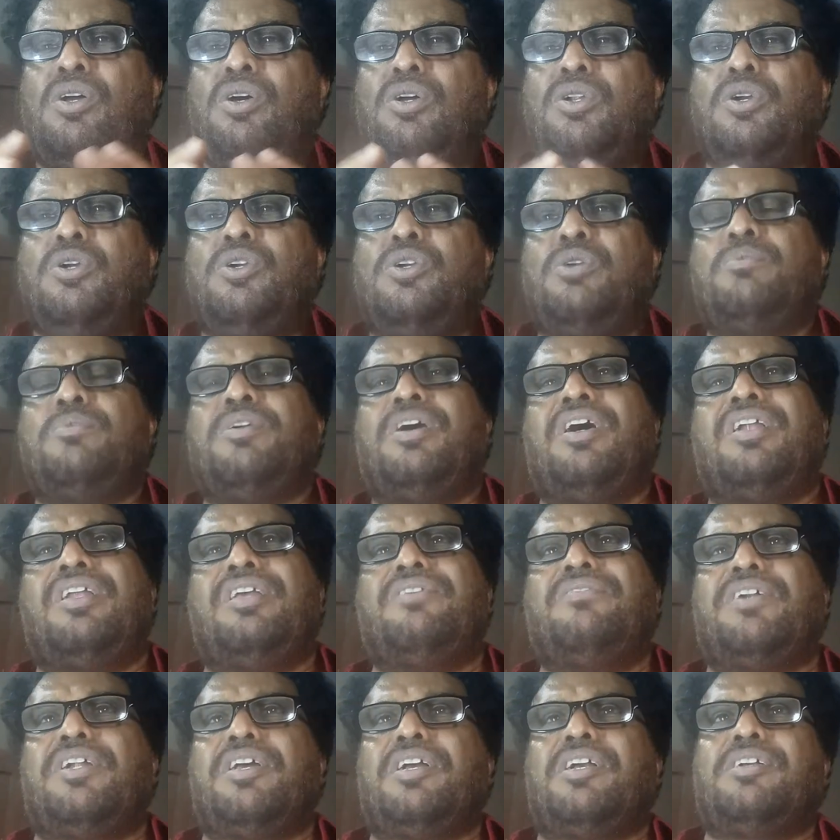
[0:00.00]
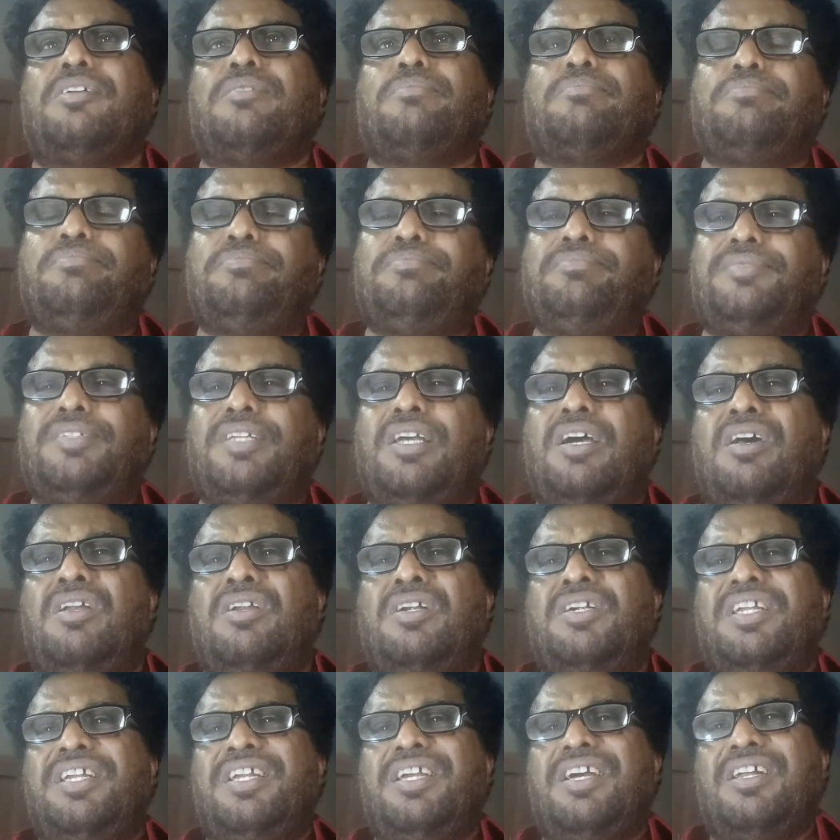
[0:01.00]
எல்லோருக்கும் காலை வணக்கம்
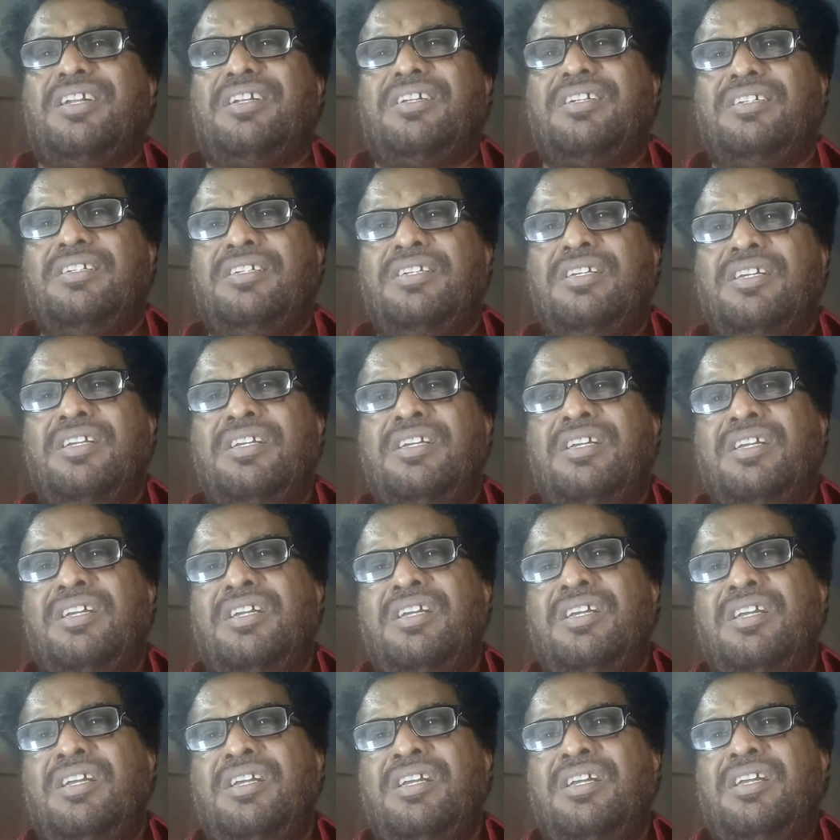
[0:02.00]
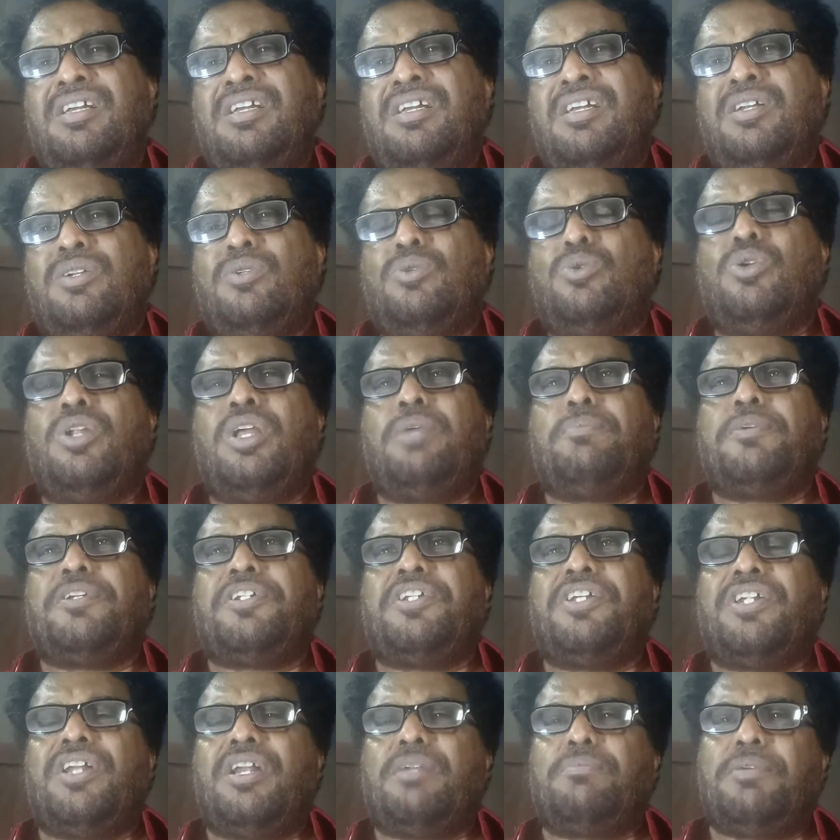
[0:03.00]
நாளடியார் நூலை
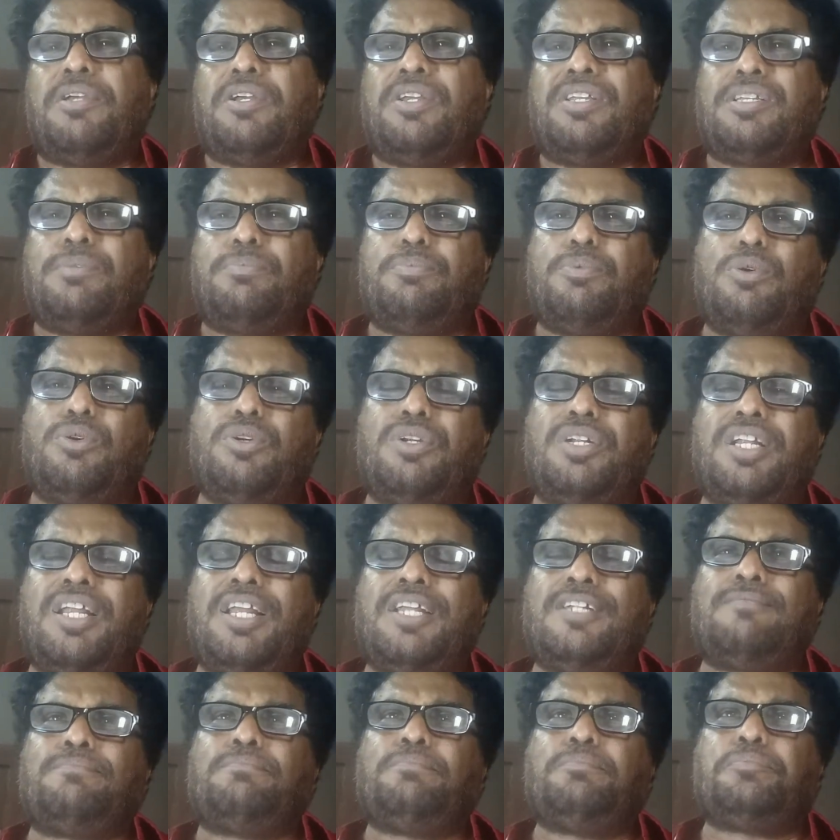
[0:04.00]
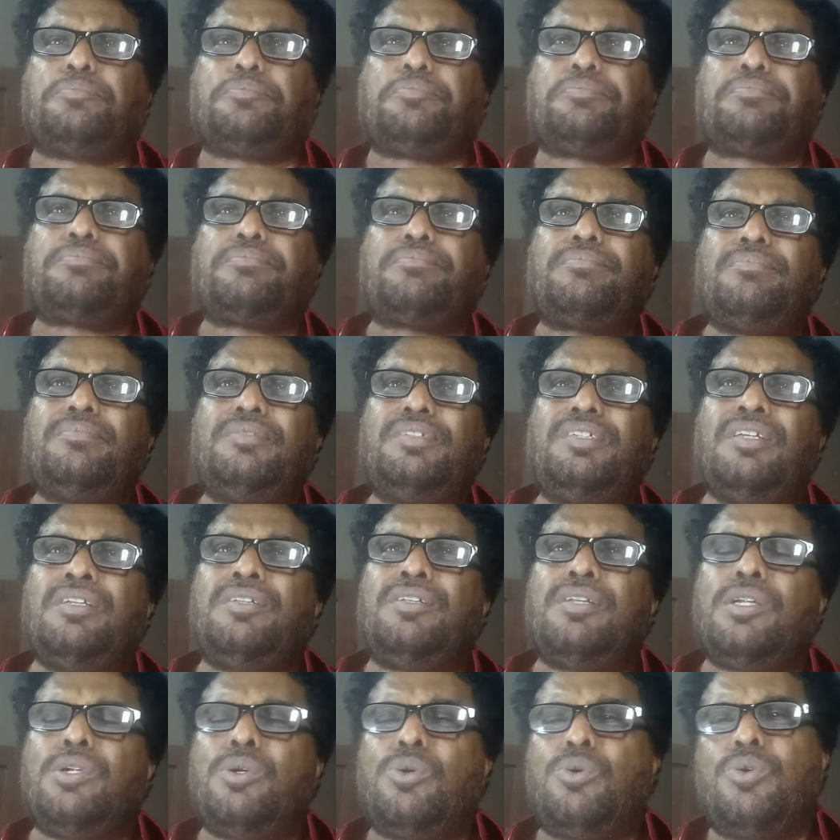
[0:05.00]
பற்றி நான் பேசப் போகின்றேன்
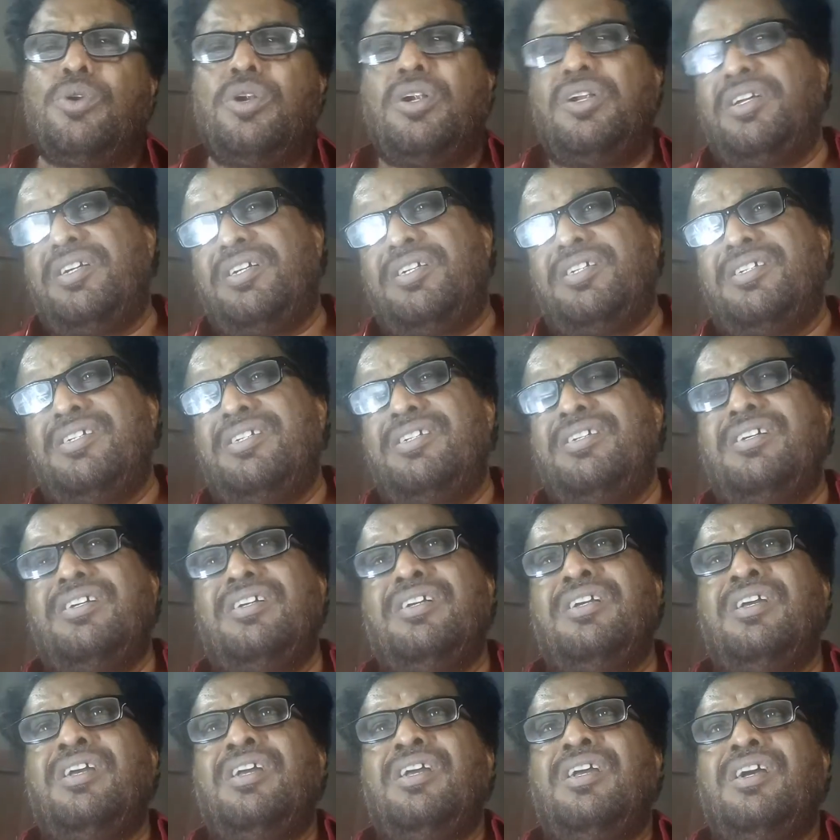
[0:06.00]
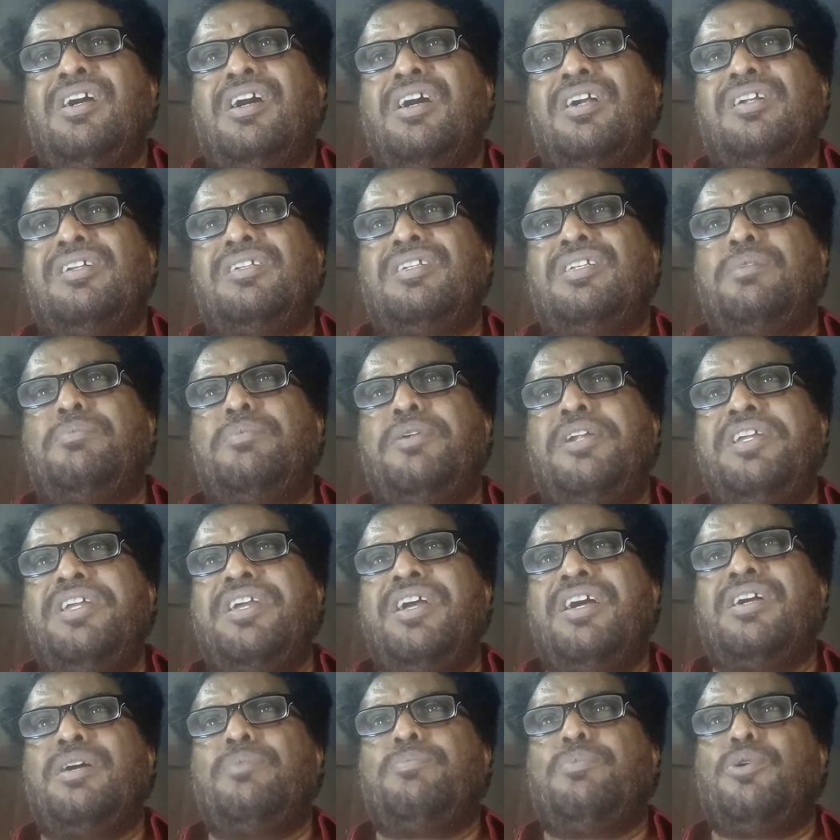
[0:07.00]
திருக்குறளுக்கு
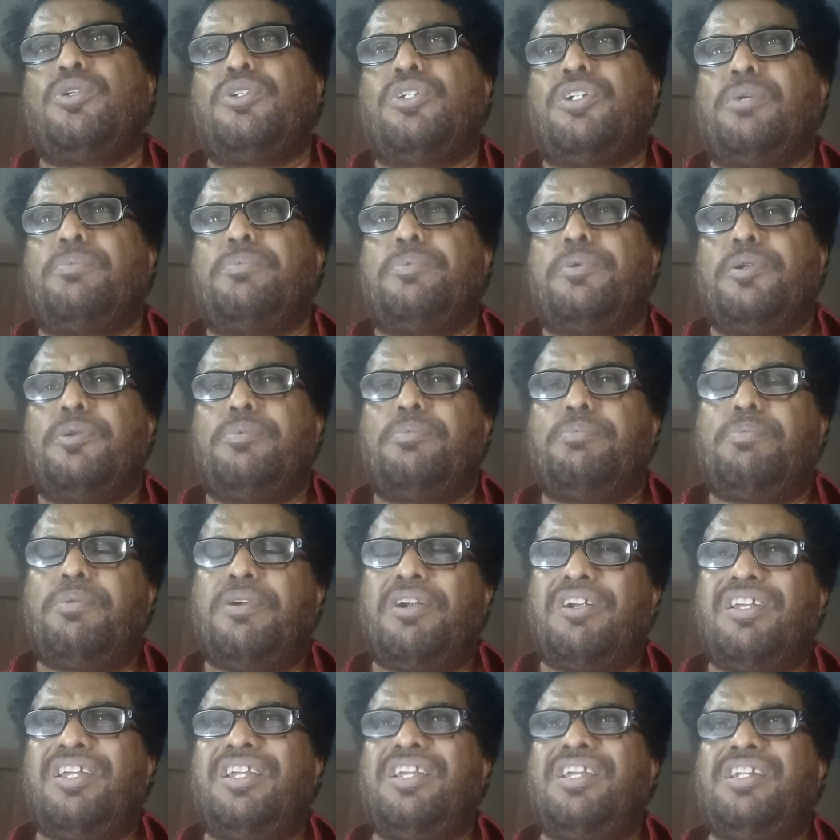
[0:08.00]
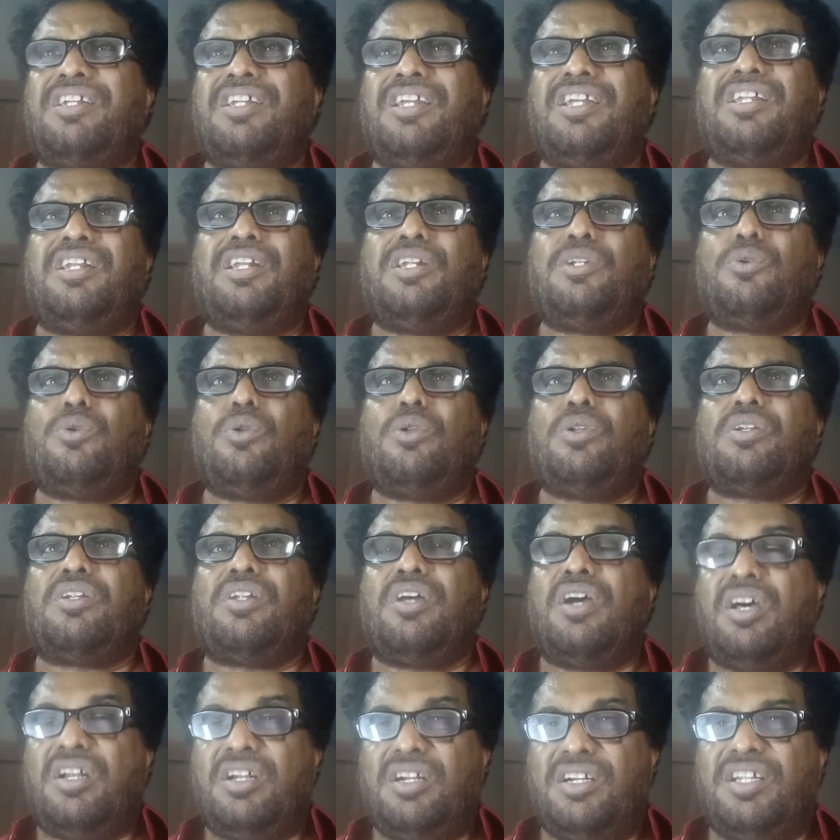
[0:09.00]
அடுத்தபடியாக போற்றப்படும் பழைய நீதி நூல்
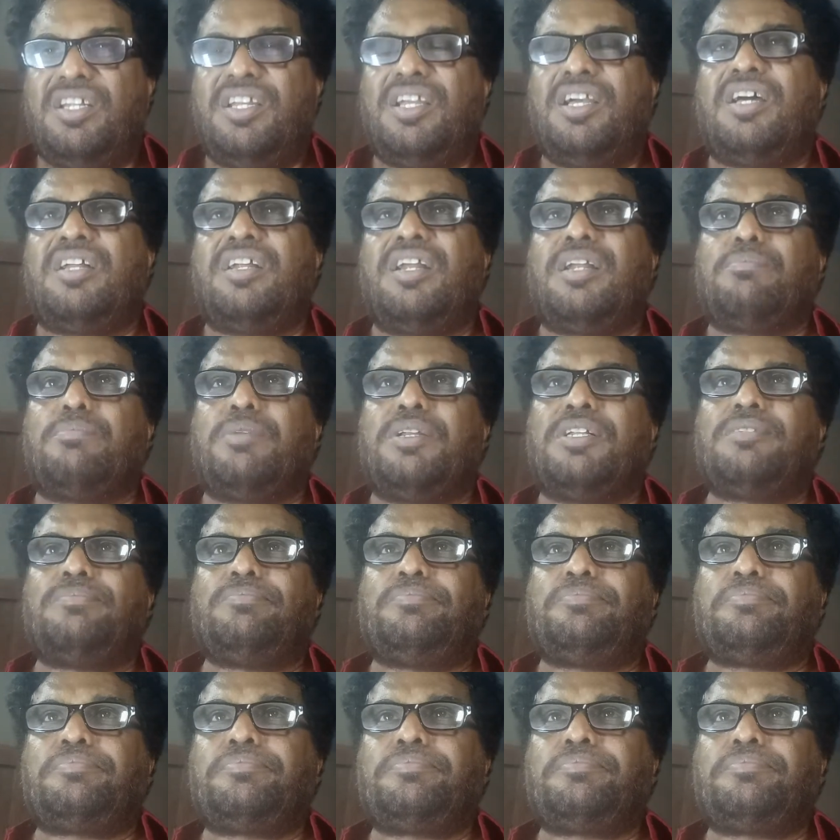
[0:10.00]
நாளடியார் என்பது